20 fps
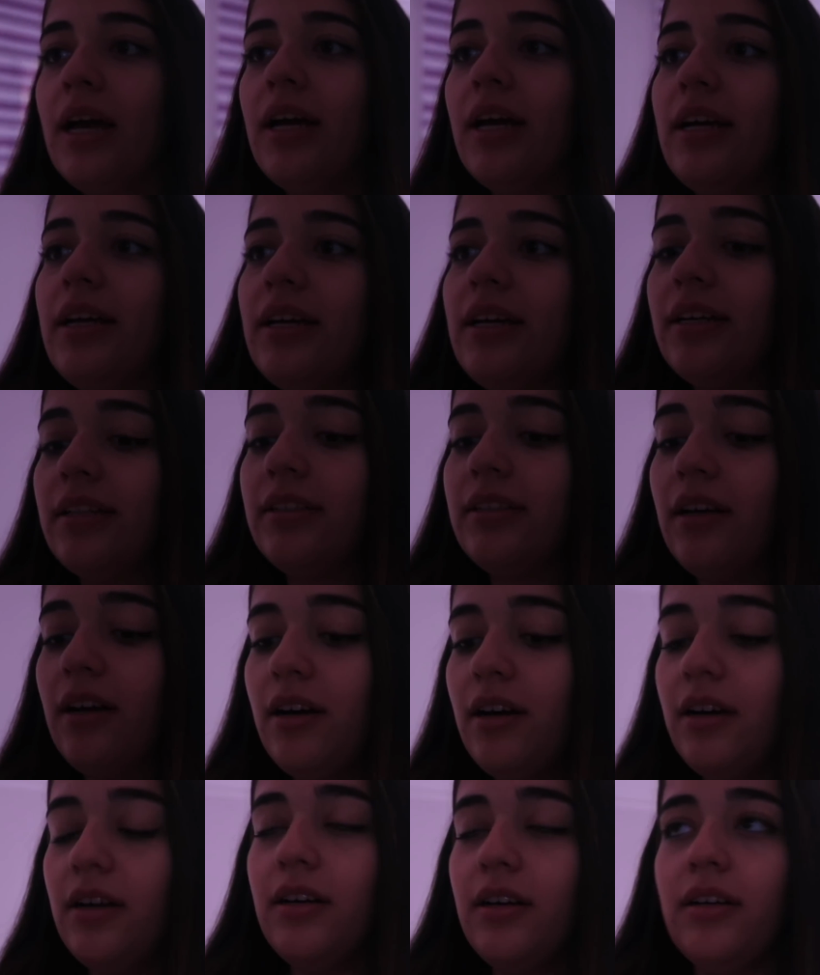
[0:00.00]
Ee,
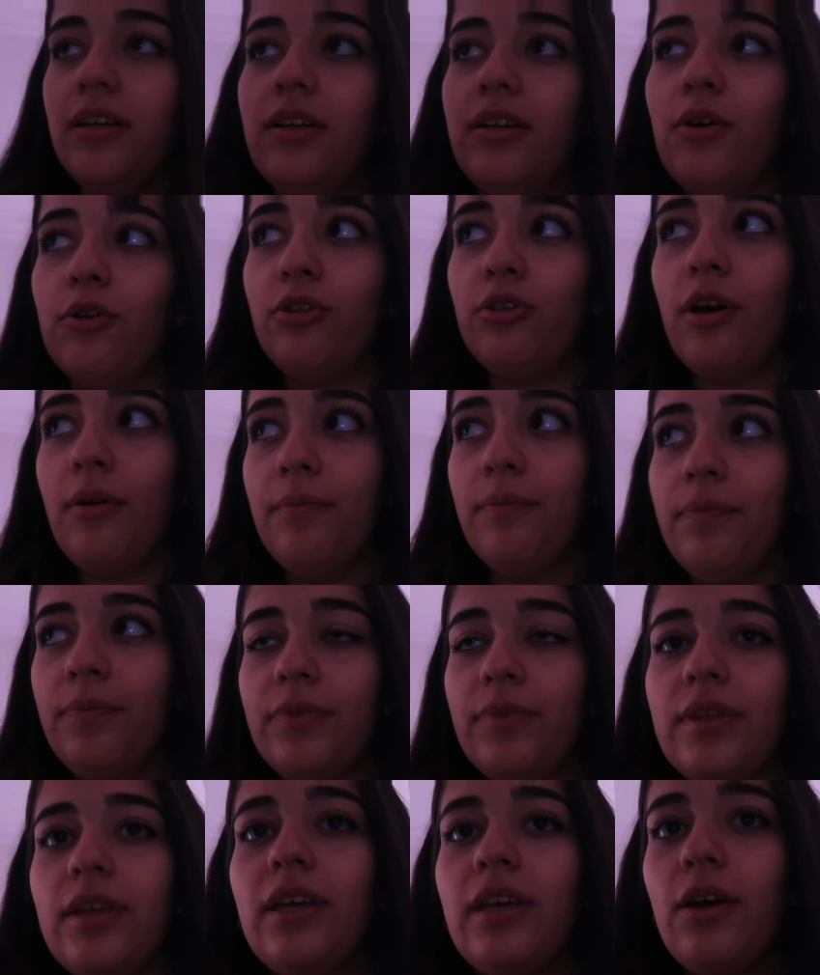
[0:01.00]
daha
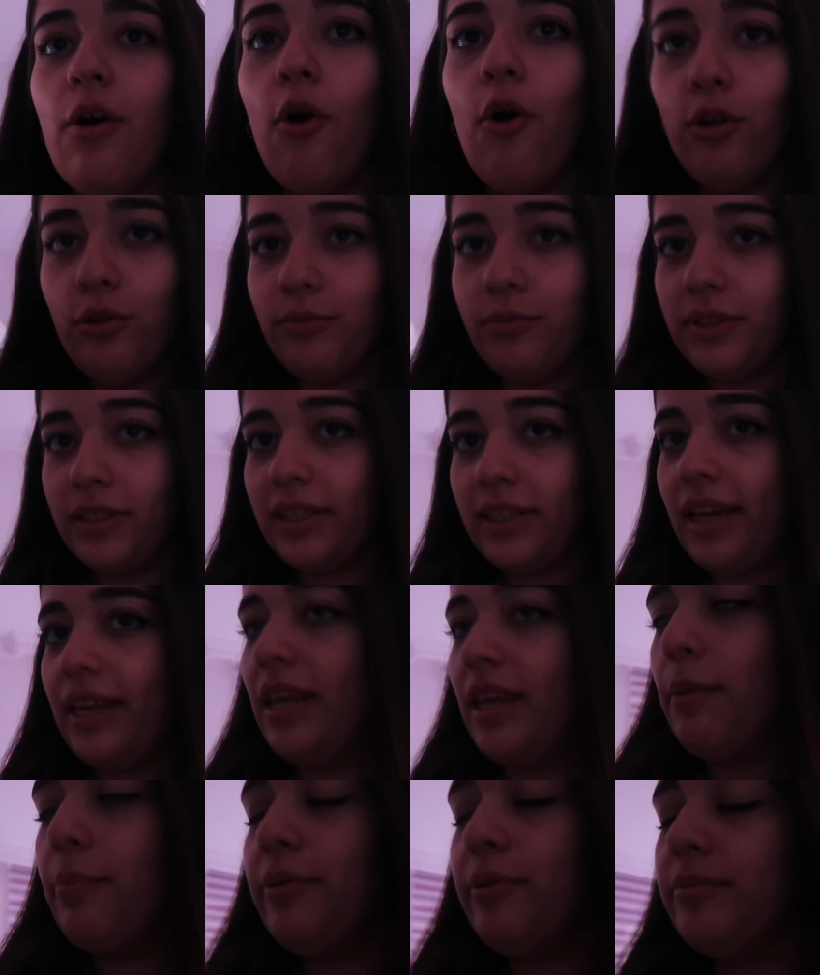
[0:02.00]
odam e, olmadı
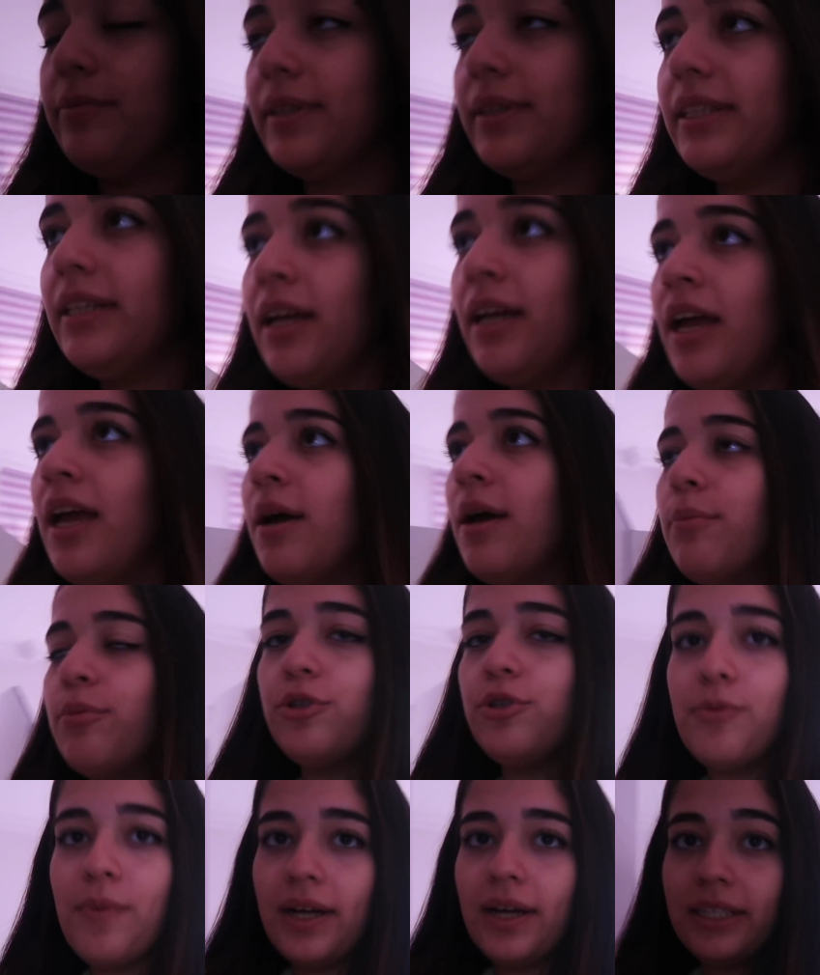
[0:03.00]
yani yapılmadı.
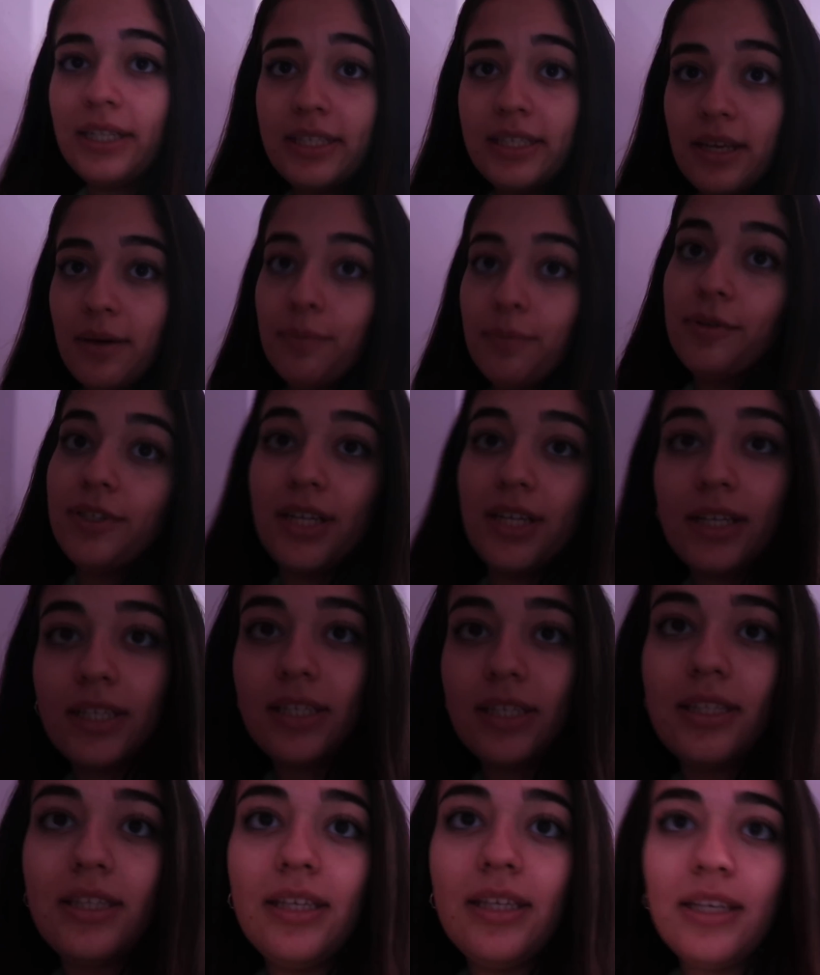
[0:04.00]
Bu cumartesi yapılacak.
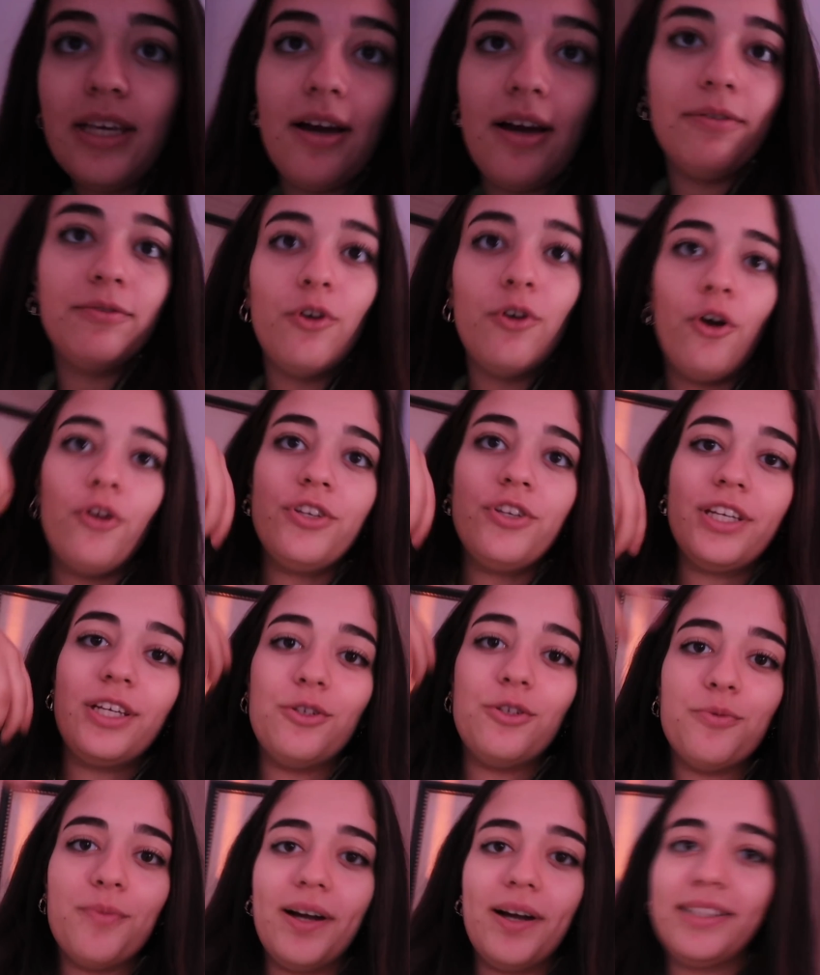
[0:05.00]
Sizi iki hafta
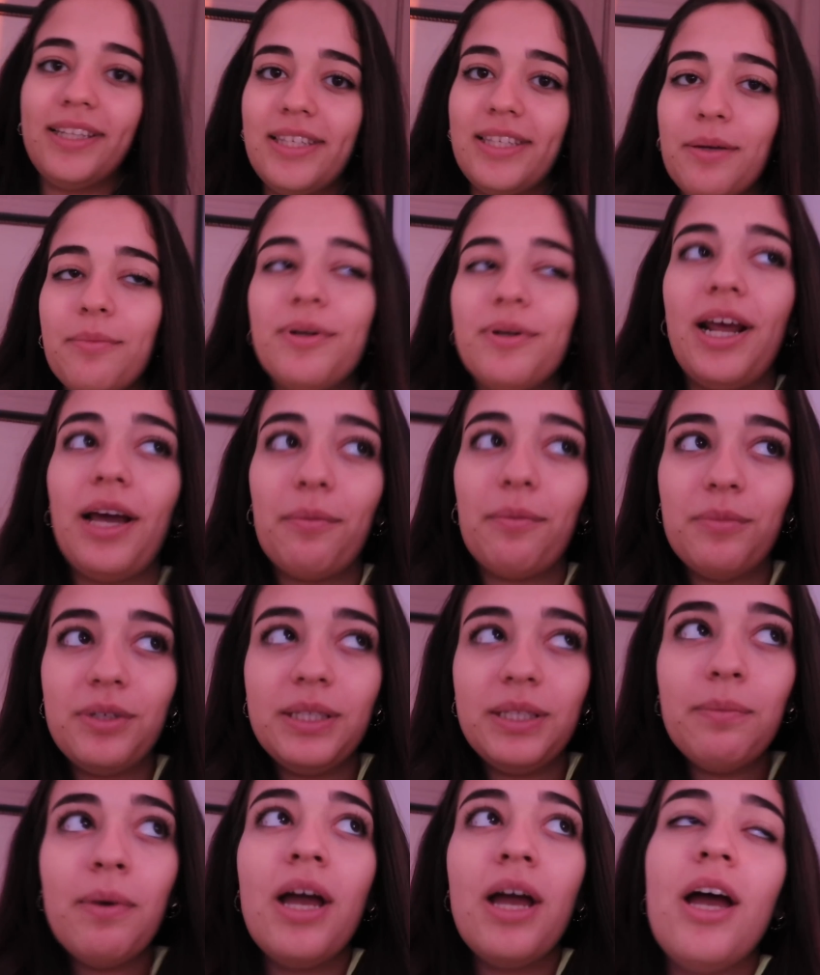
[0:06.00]
önceki cumartesi de
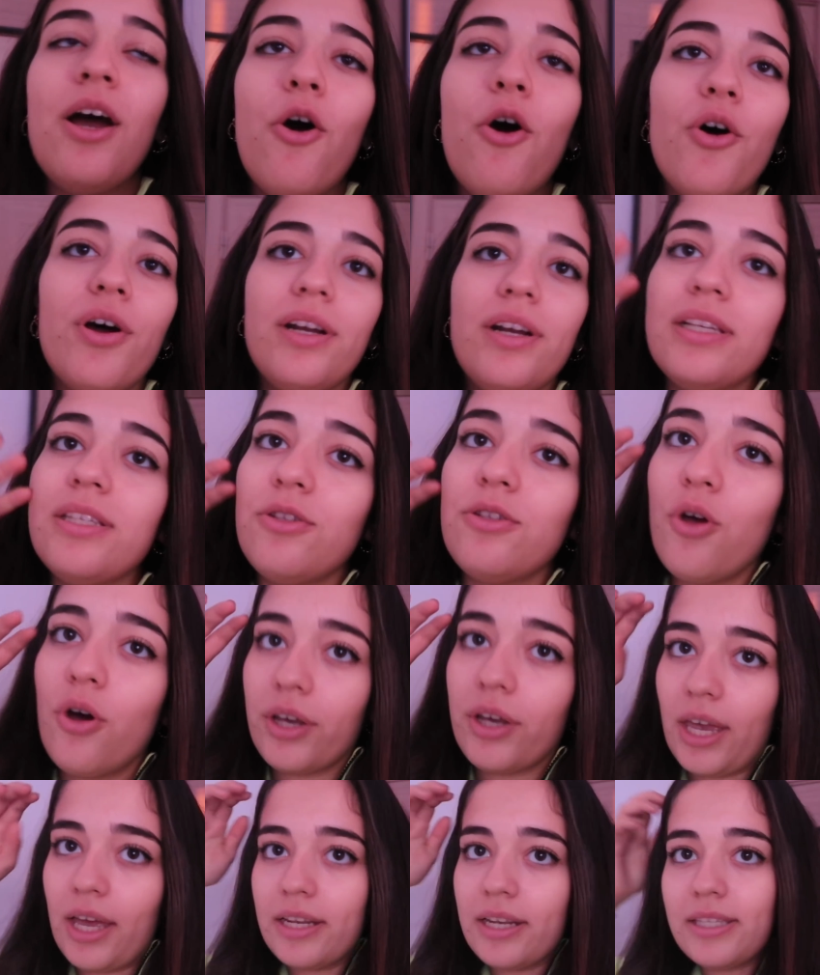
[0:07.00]
bırakmıştım. O arası
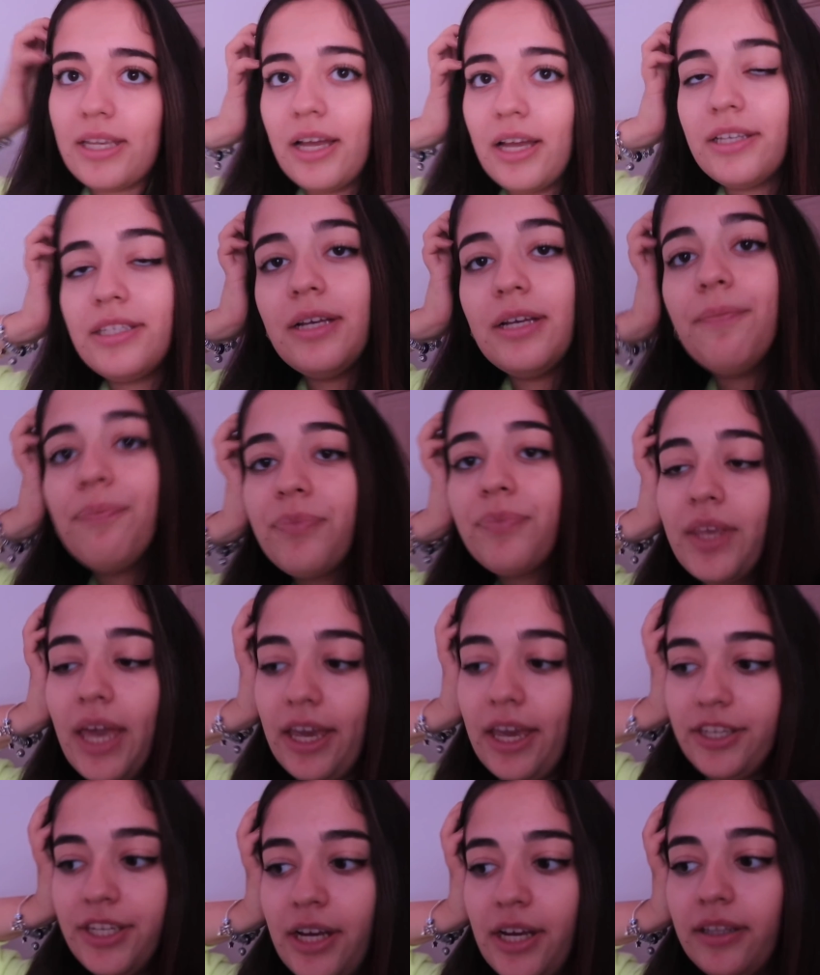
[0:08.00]
yok yani sadece
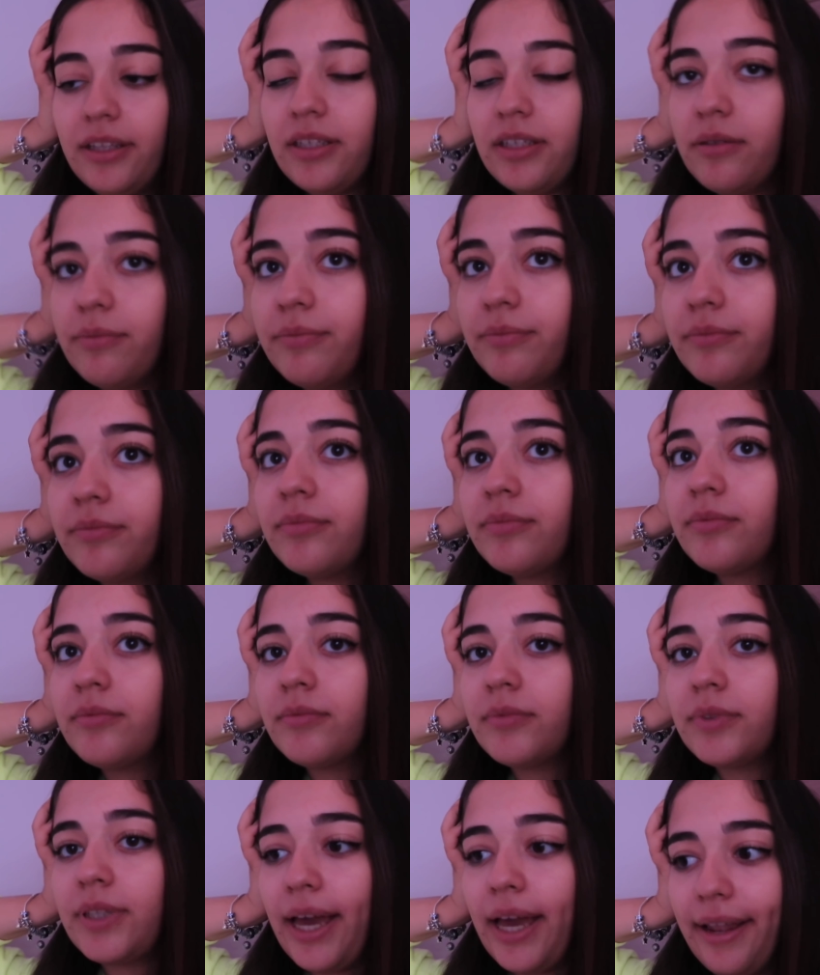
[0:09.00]
eşyalarım
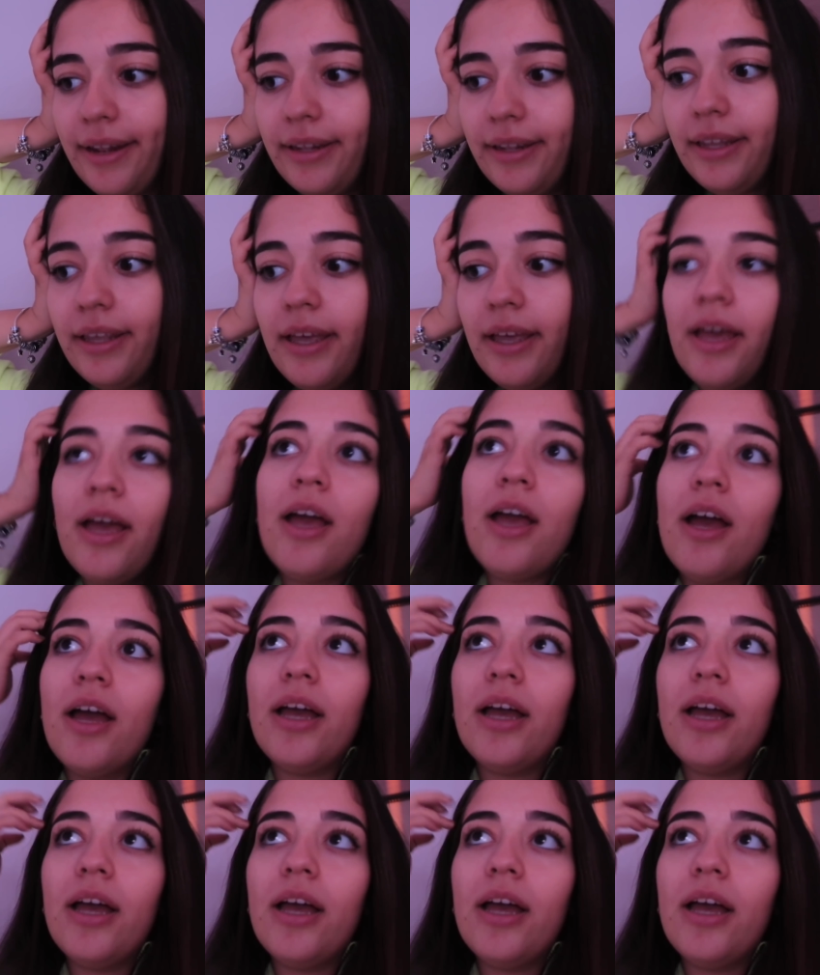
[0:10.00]
geldi.